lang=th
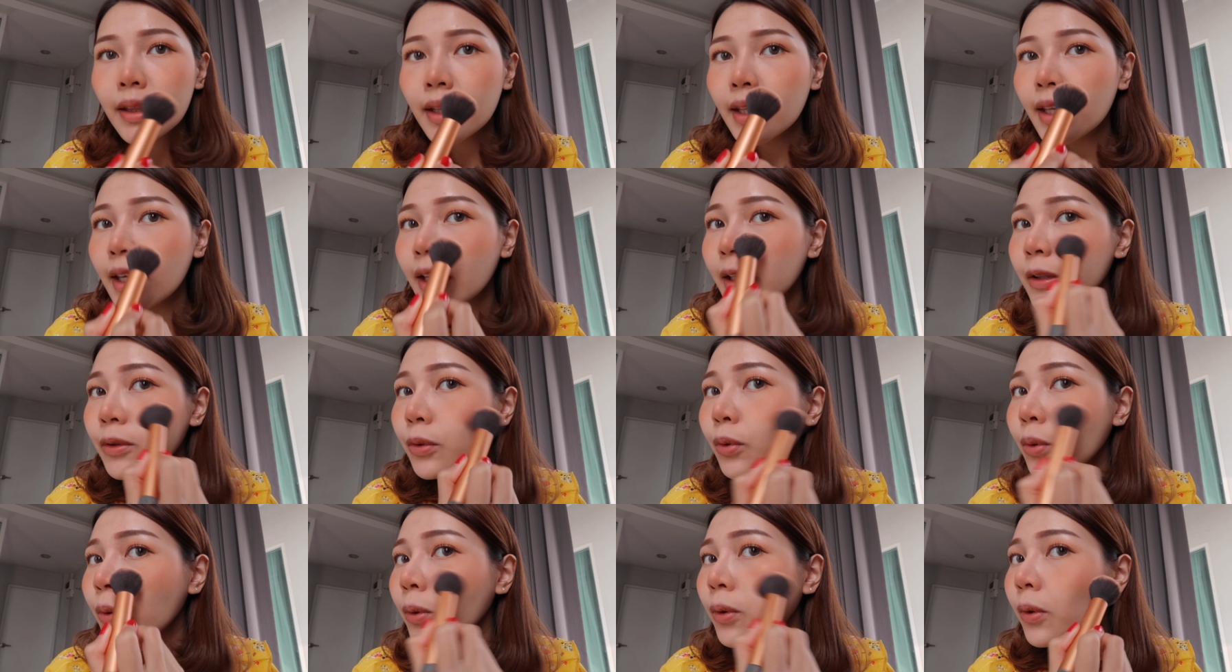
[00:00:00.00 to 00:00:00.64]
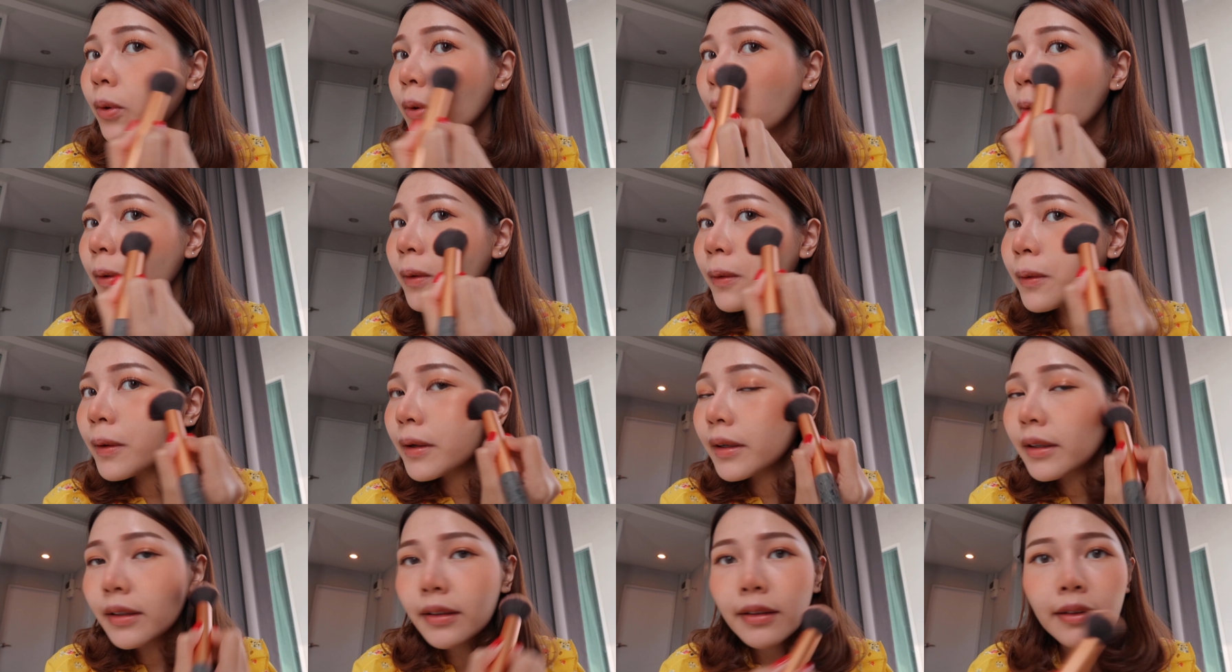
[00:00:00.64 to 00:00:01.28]
นี่ทุกค
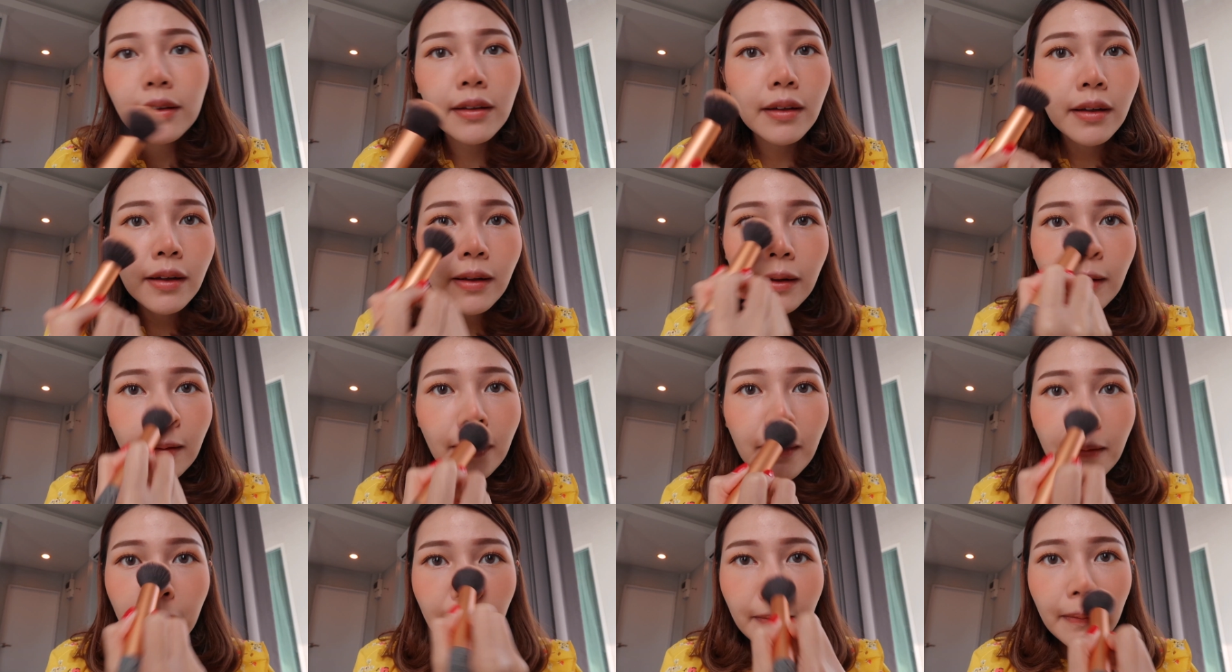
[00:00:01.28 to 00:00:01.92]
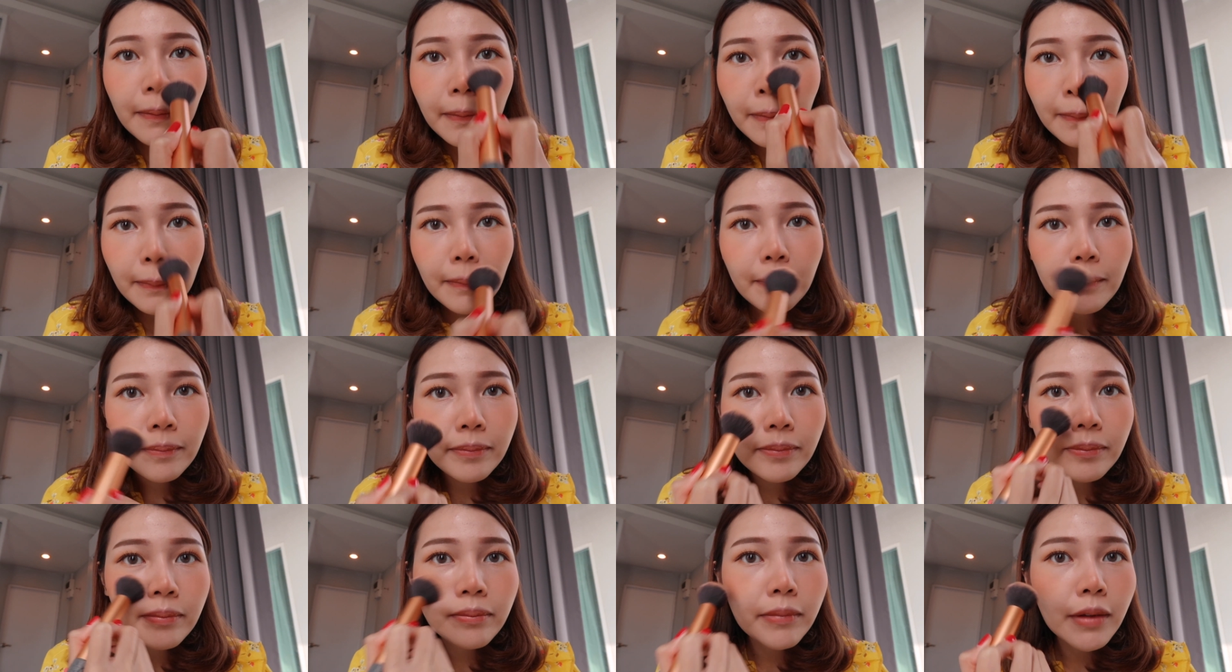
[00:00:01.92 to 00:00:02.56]
น
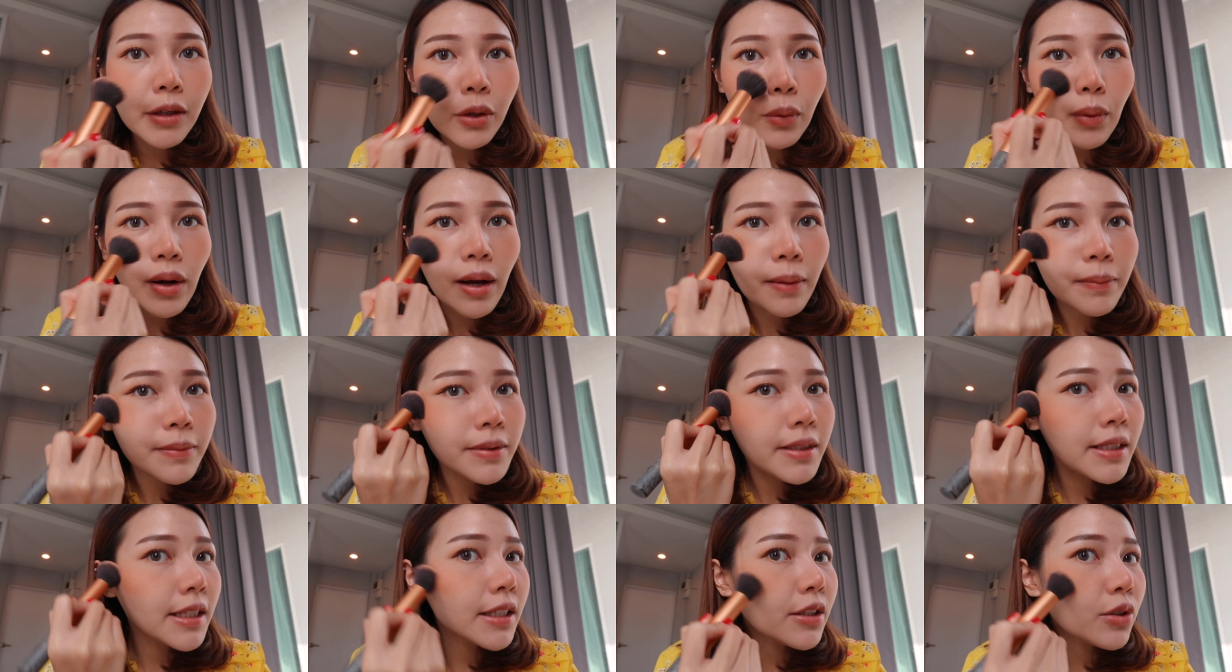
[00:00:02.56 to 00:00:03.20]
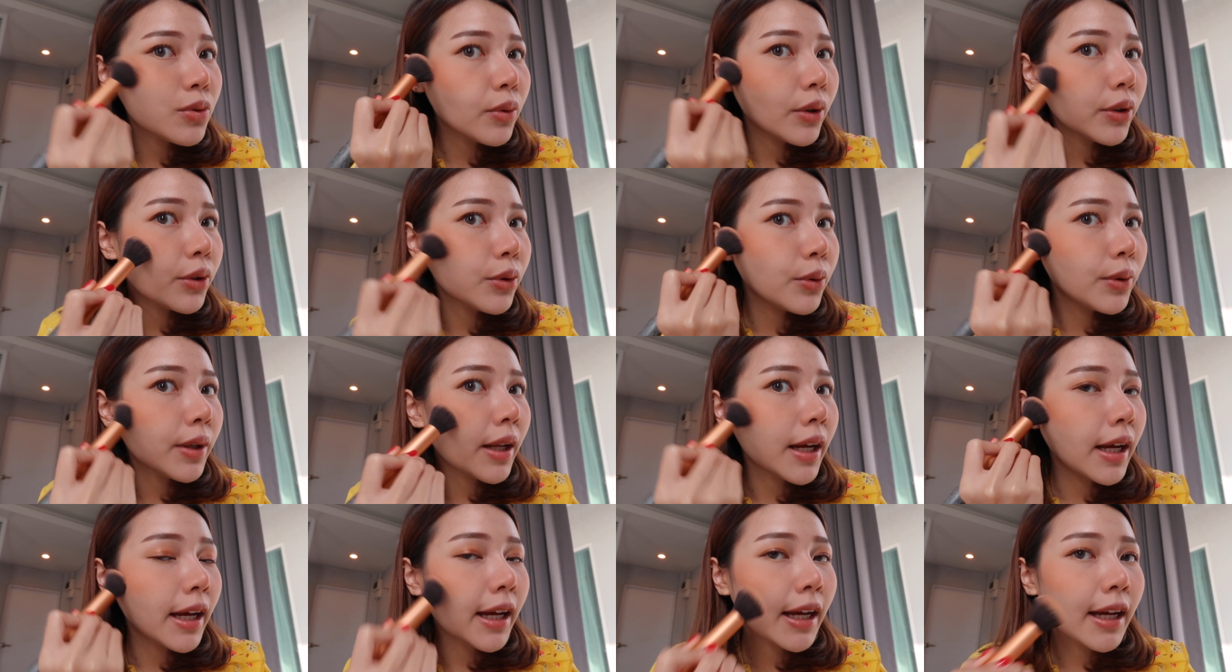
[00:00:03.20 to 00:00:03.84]
มีความสีสวยอ
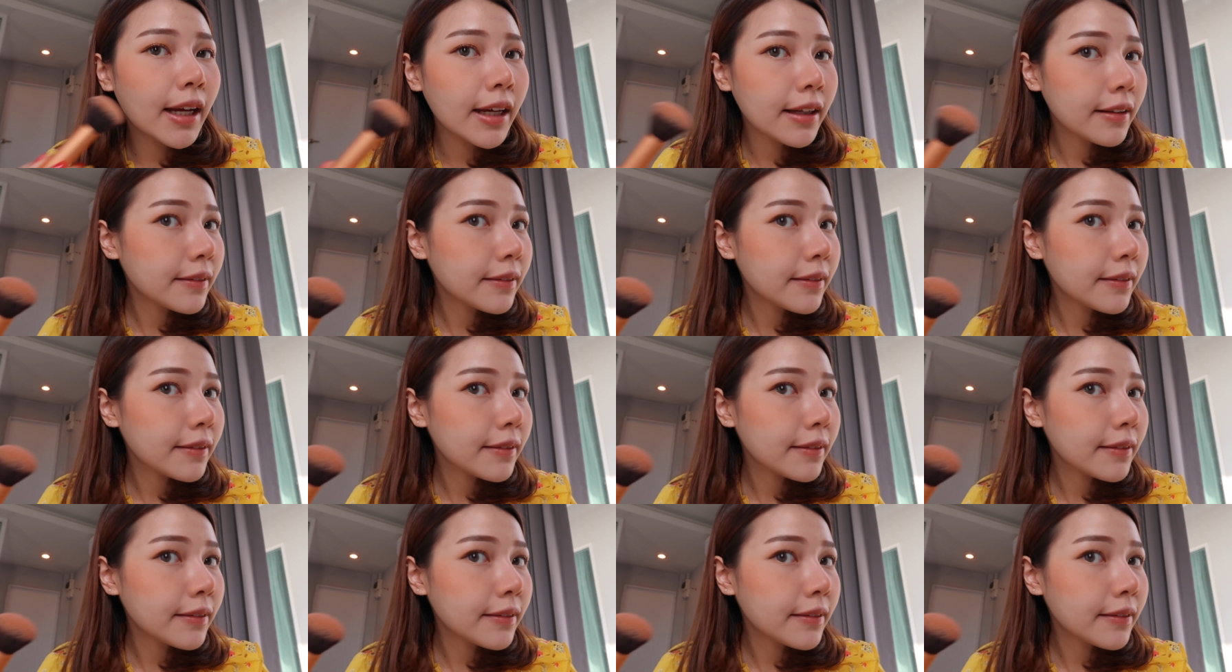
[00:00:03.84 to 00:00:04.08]
ยู่นะ